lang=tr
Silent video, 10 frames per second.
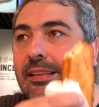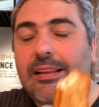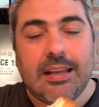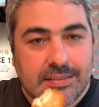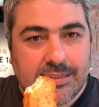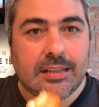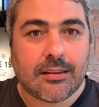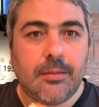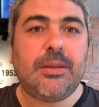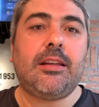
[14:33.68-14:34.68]

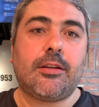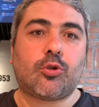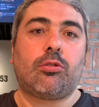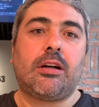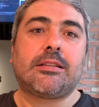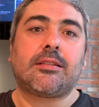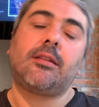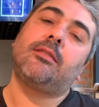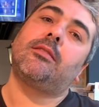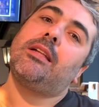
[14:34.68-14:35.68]
lezzetli mi diye
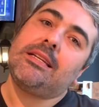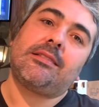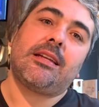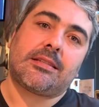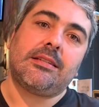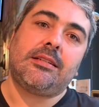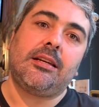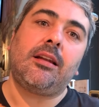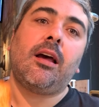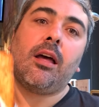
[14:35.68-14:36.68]
sorarsanız lezzetli
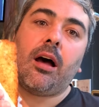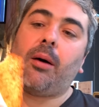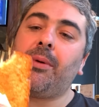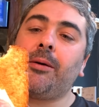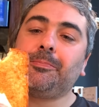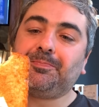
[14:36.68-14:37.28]
değil ama